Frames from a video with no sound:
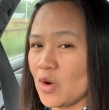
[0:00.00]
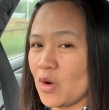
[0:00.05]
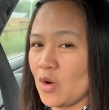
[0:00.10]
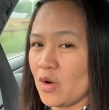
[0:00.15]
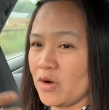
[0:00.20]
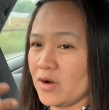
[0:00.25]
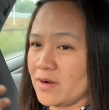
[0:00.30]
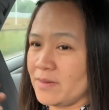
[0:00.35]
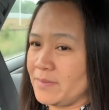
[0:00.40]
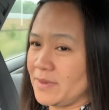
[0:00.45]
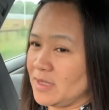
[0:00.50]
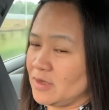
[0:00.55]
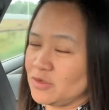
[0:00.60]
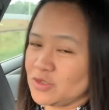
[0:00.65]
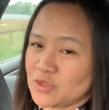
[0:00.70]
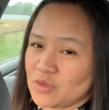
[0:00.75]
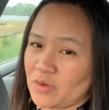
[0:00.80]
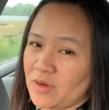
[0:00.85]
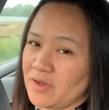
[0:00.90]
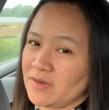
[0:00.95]
or may
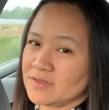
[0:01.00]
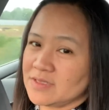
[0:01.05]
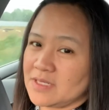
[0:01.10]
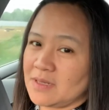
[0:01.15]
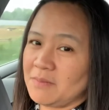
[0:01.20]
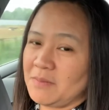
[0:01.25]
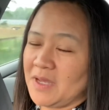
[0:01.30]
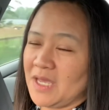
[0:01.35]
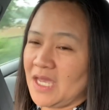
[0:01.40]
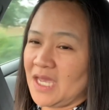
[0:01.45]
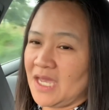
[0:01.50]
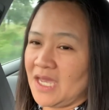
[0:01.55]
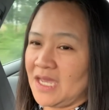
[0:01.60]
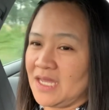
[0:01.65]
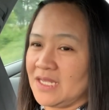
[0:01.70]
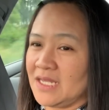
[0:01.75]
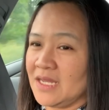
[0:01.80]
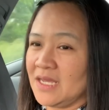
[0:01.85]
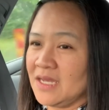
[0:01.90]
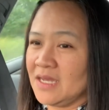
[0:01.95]
gusto kayong
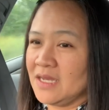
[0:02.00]
sabihin.